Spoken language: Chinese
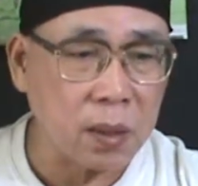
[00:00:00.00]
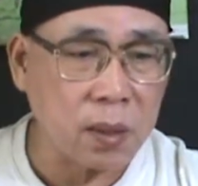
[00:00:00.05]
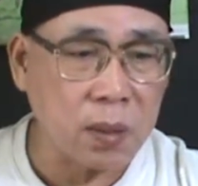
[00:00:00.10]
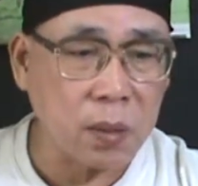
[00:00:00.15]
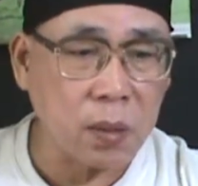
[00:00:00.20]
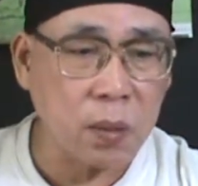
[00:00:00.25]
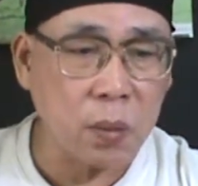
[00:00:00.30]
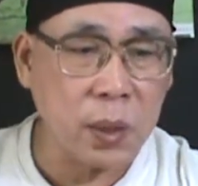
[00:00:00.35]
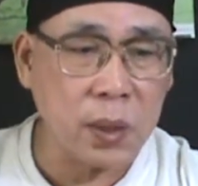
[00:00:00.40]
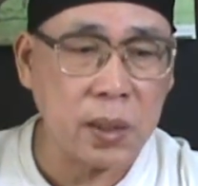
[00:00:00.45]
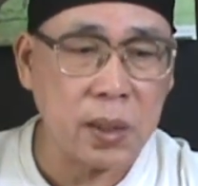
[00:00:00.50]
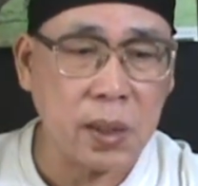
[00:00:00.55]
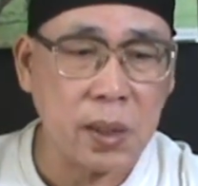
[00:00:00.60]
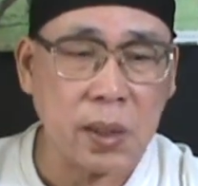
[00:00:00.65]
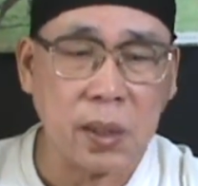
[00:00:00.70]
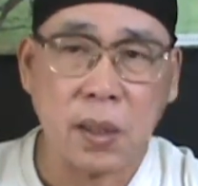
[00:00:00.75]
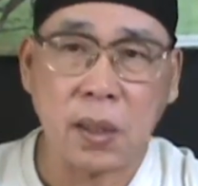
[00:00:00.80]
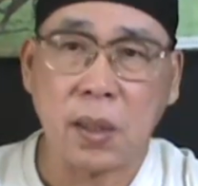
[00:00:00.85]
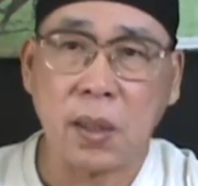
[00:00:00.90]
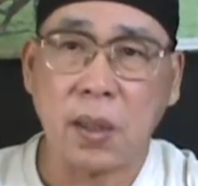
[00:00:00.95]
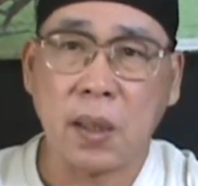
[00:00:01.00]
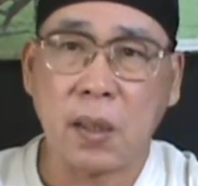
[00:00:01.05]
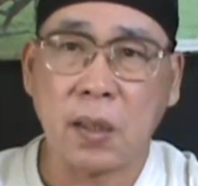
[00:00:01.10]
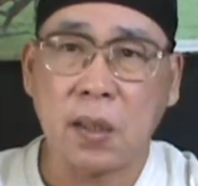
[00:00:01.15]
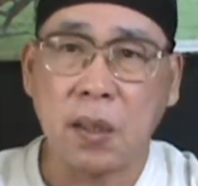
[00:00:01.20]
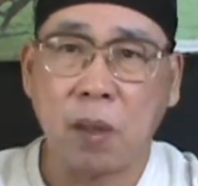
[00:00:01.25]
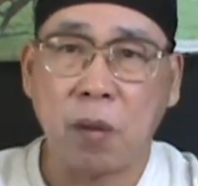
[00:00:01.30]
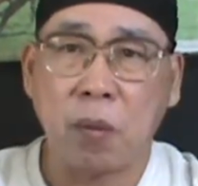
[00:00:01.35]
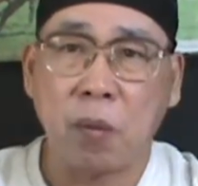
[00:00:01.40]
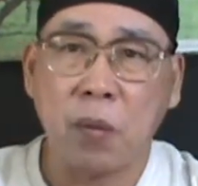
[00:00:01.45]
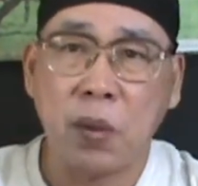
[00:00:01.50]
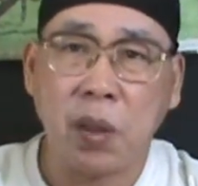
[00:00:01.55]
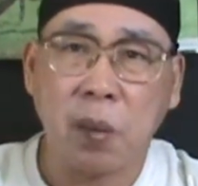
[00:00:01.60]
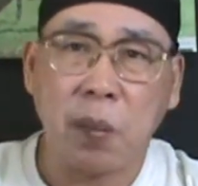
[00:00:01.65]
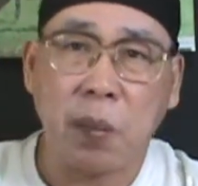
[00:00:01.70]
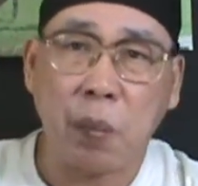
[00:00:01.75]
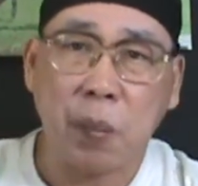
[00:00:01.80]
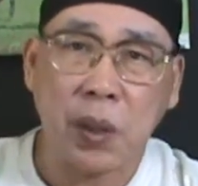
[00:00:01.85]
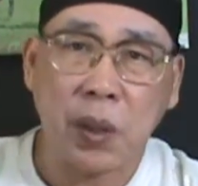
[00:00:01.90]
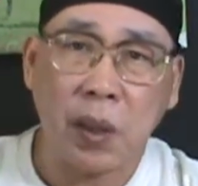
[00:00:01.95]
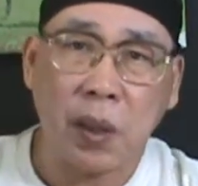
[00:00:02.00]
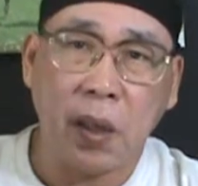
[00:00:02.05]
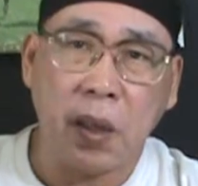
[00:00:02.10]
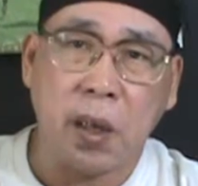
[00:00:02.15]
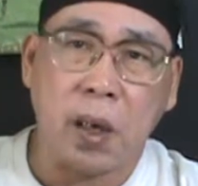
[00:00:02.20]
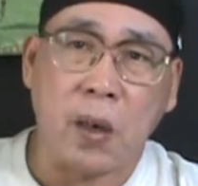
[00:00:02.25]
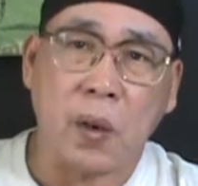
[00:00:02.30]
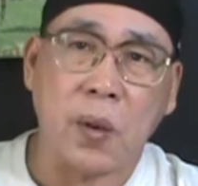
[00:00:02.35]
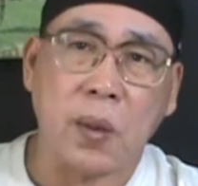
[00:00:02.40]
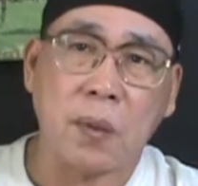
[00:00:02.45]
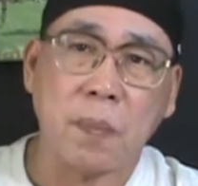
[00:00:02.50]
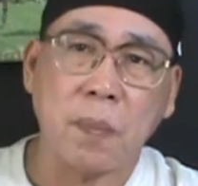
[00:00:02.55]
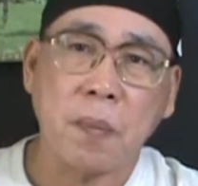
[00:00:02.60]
你会这个的人在我们那边不得了啊，